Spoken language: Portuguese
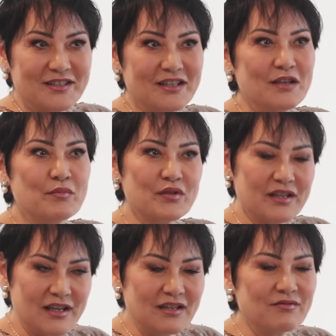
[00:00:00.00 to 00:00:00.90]
e por
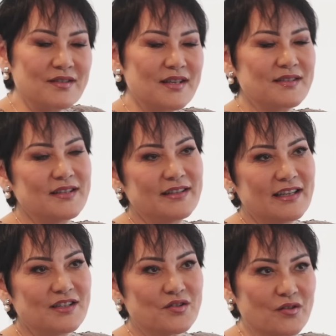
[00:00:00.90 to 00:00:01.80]
que que você se
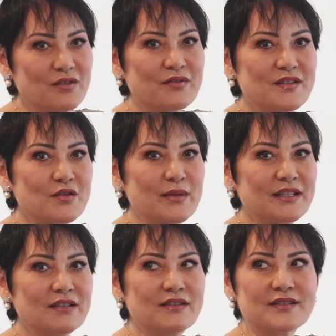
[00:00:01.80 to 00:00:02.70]
interessou em fazer uma
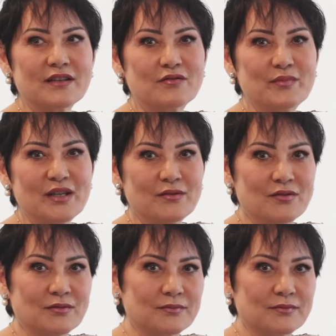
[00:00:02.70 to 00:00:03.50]
entrevista comigo?